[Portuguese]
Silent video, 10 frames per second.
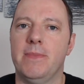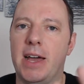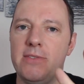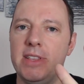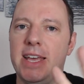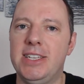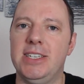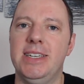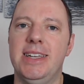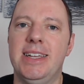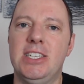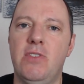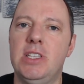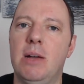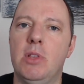Arrivederci, te
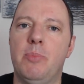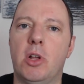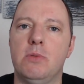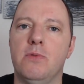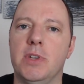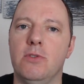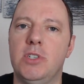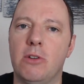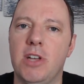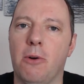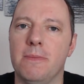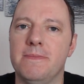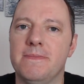vediamo no próximo vídeo. Tchau, tchau.